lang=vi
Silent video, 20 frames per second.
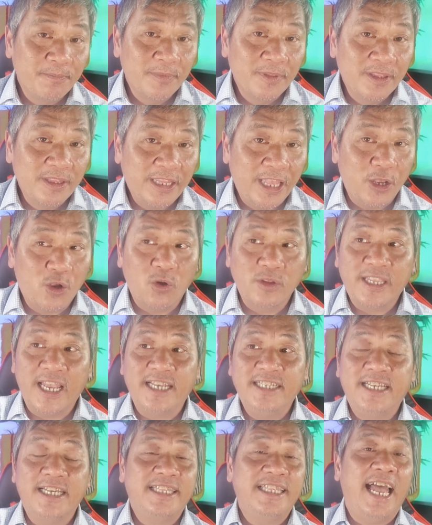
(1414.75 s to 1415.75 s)
thì có thể
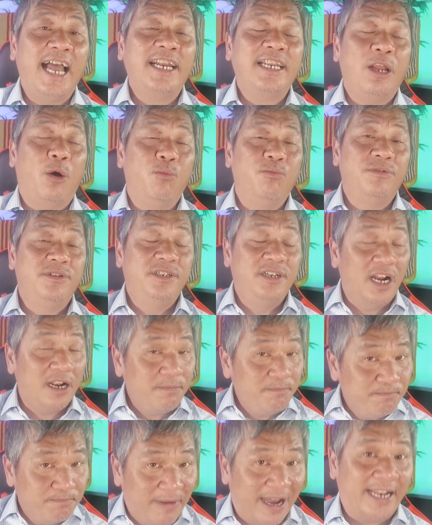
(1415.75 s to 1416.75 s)
sẽ tác động
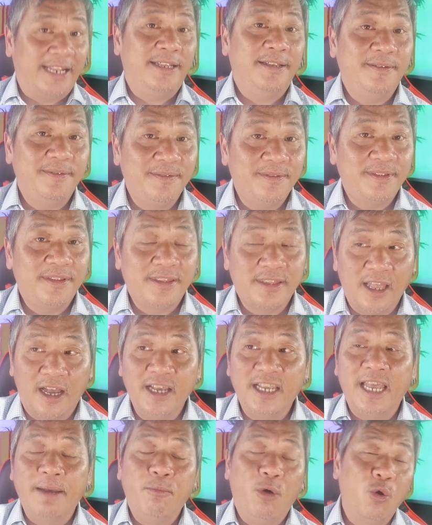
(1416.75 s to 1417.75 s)
rất mạnh tới
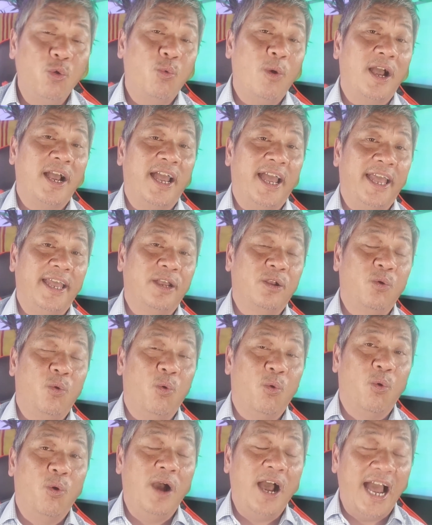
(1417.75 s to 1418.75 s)
cái mối quan hệ
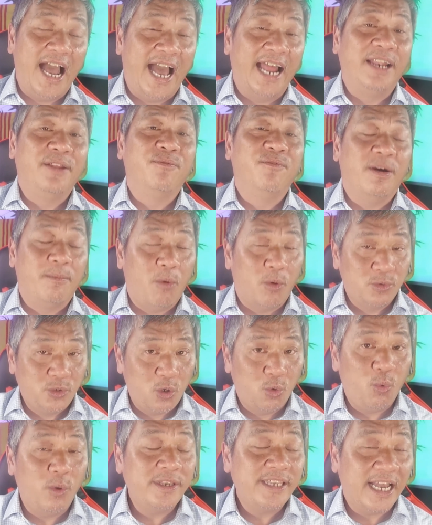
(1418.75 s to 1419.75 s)
của Anh và một số
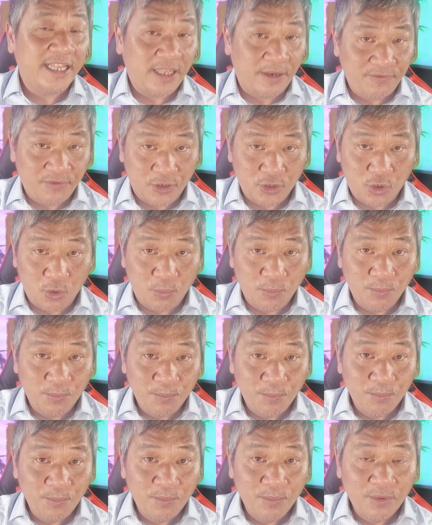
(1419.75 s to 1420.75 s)
quốc gia thịnh vượng chung
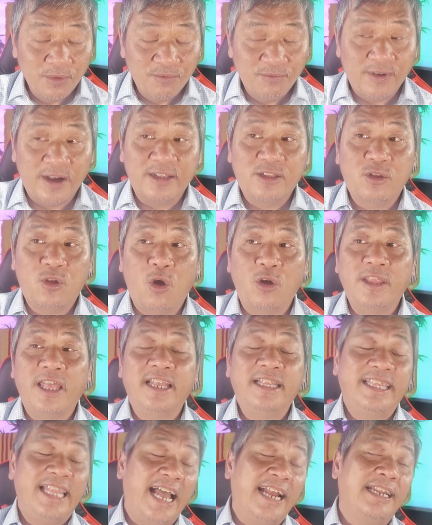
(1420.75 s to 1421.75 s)
và có
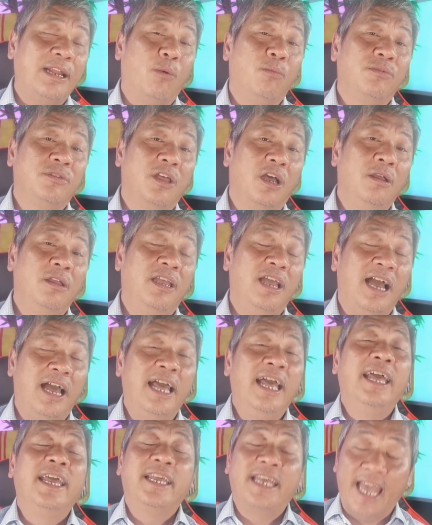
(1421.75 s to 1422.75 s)
thể tác động tới à,
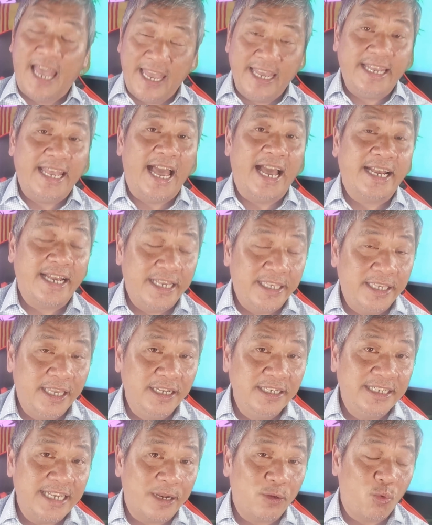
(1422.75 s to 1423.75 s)
kể cả cái
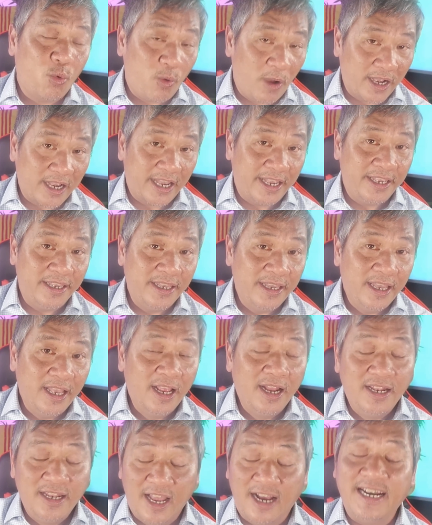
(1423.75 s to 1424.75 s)
chính sách của Hoa Kỳ.
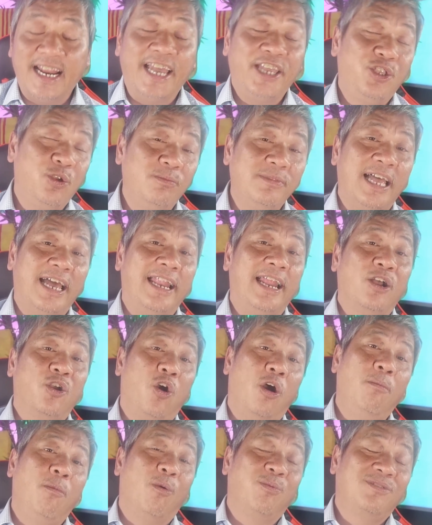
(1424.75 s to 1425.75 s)
Lần này chúng ta đã
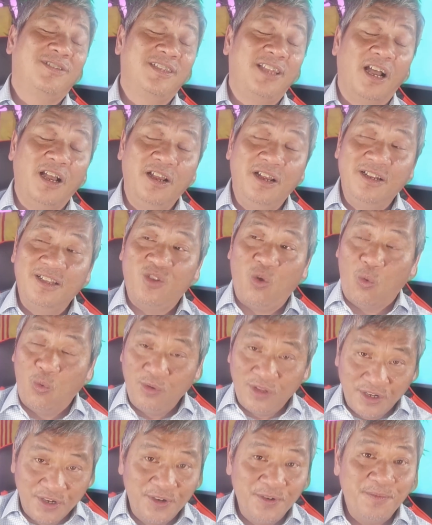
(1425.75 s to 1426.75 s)
có một tân thủ
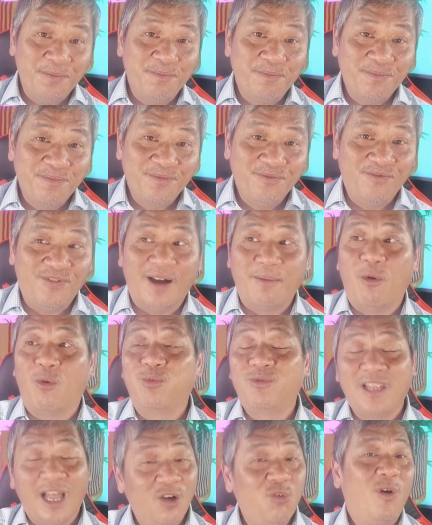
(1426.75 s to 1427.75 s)
tướng và một
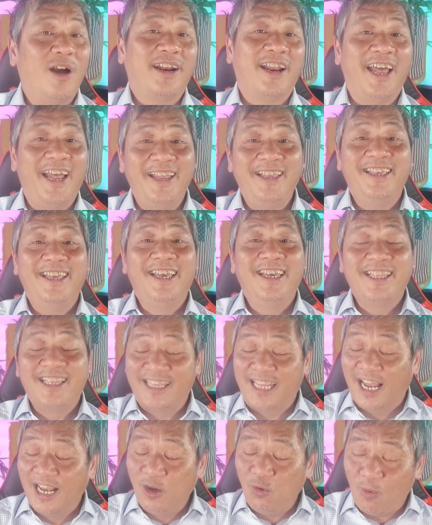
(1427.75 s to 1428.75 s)
tân hoàng đế.
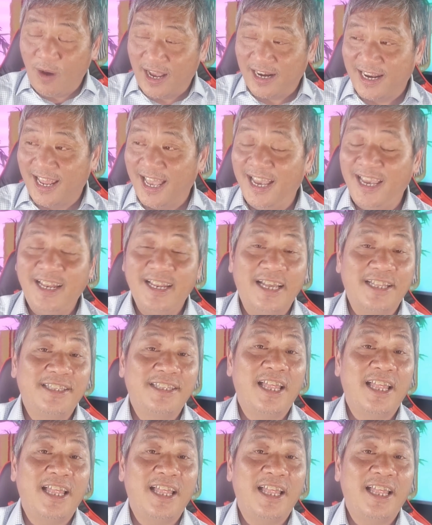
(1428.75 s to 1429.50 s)
Tân hoàng đế là